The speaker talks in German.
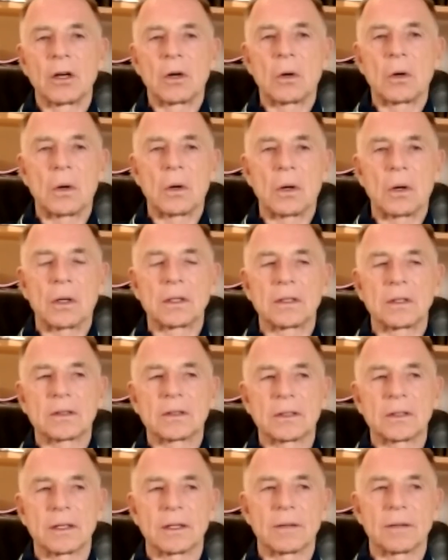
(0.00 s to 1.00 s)

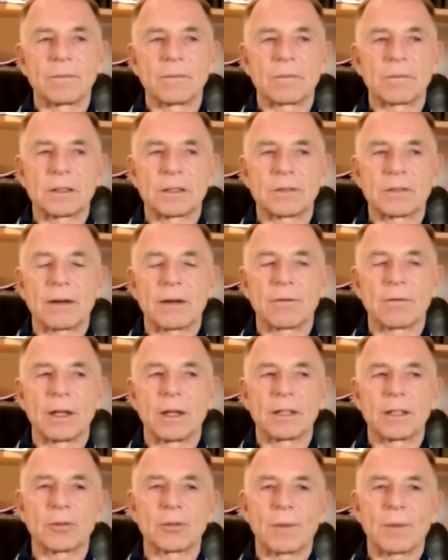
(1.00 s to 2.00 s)
Und ähm, deswegen
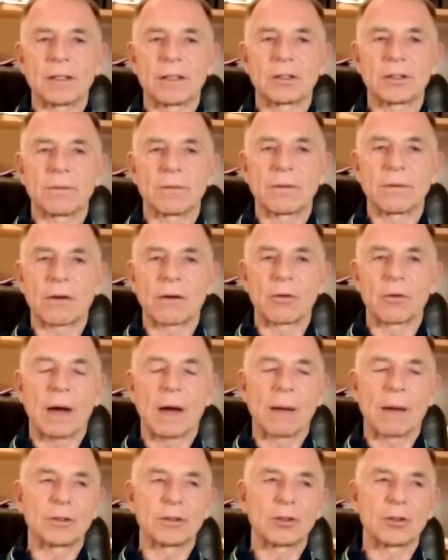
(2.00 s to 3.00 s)
wundert sich manche, warum
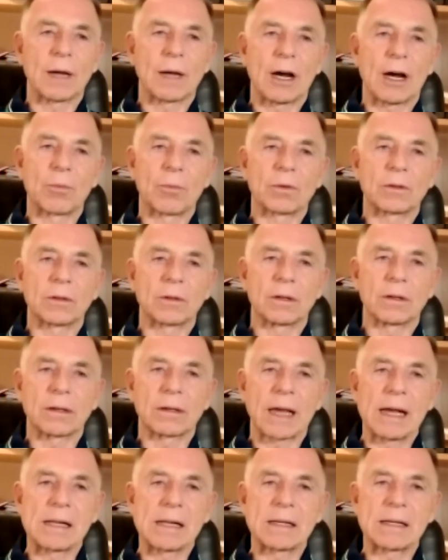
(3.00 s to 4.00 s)
habe ich überhaupt äh,
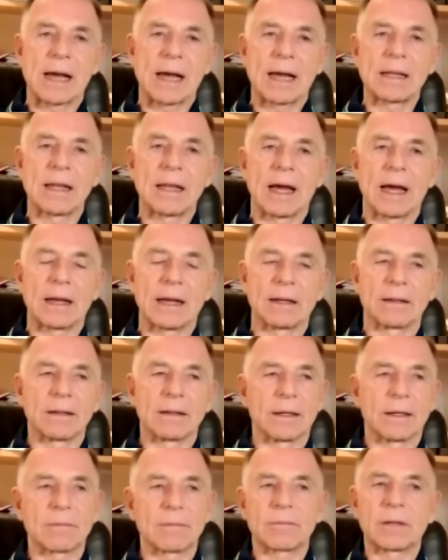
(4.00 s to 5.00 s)
Geld in Anleihen?
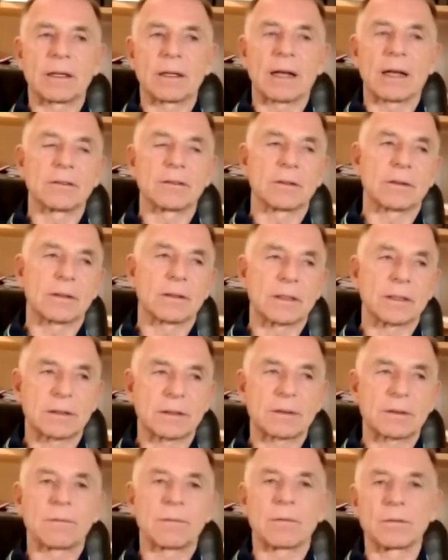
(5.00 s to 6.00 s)
Ja? Also
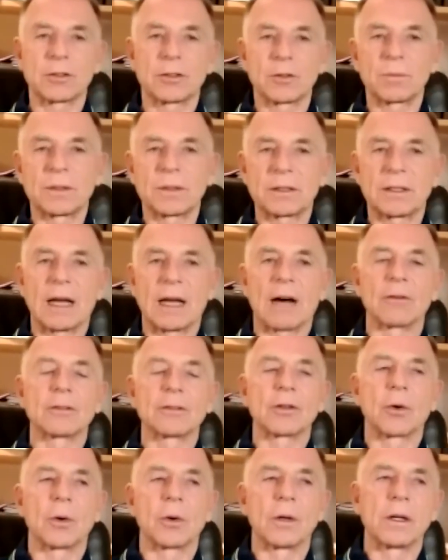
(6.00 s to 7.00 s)
das muss ich ein bisschen
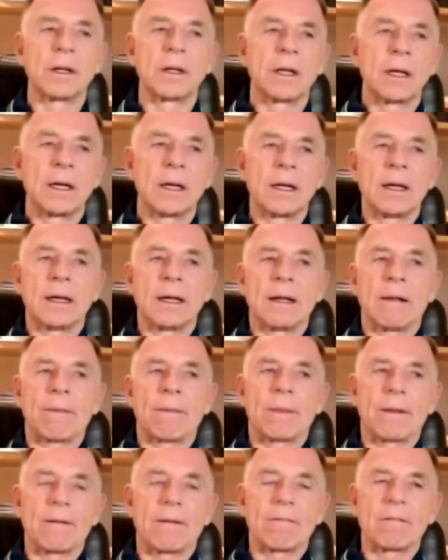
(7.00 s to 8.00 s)
ausholen.
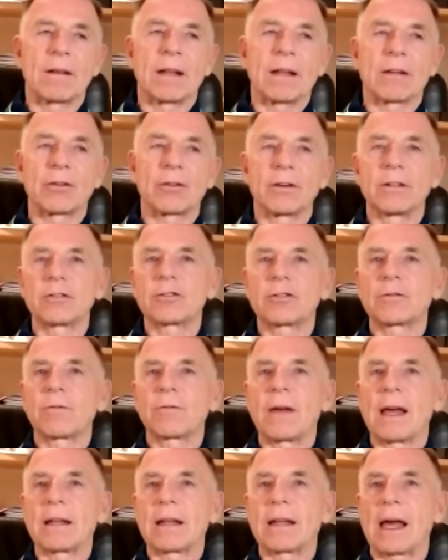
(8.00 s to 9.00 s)
Natürlich
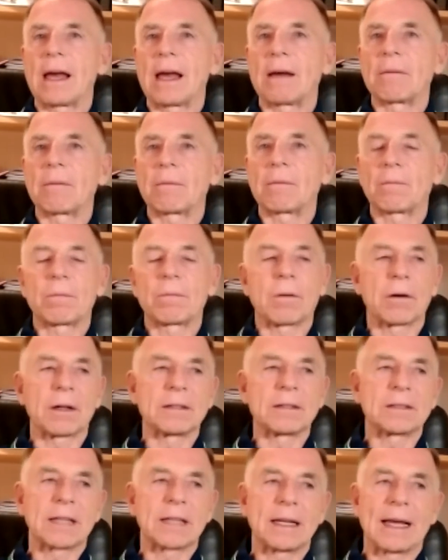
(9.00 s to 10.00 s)
wäre der
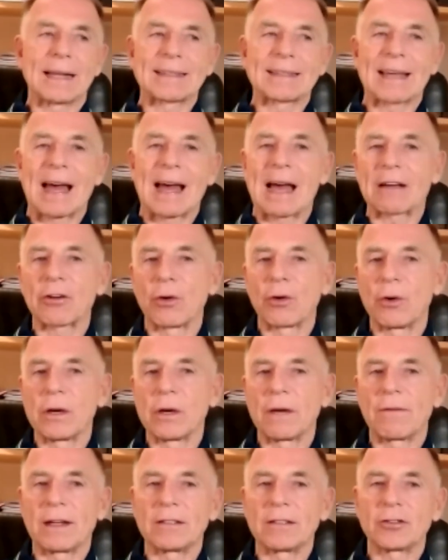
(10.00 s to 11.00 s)
potenzielle Ertrag
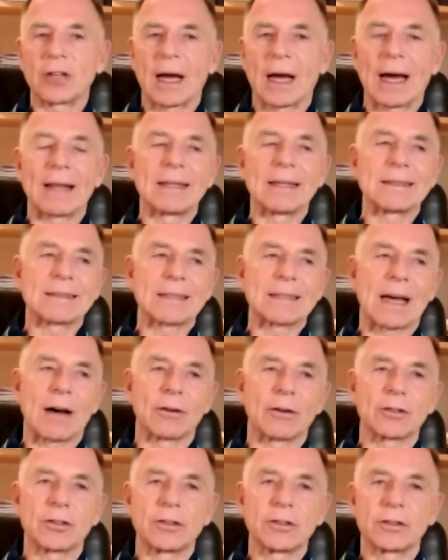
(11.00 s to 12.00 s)
höher, wenn ich alles
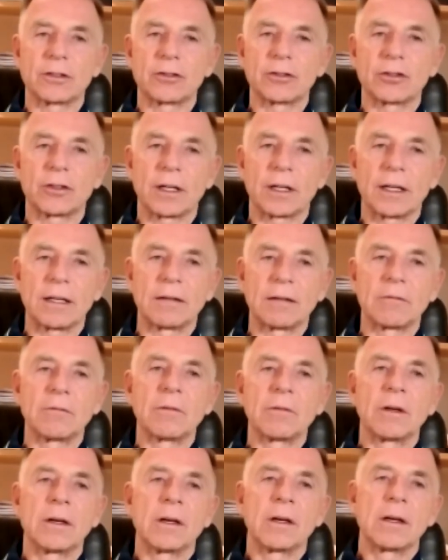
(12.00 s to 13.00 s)
ausschließlich
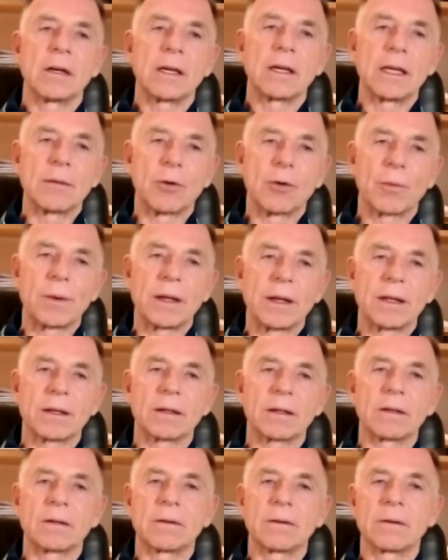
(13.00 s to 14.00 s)
in
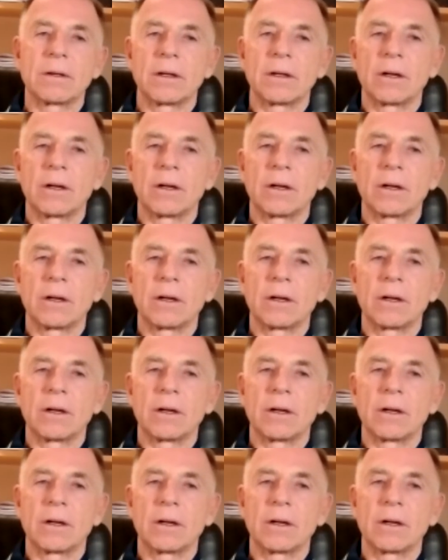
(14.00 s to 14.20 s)
Immobilien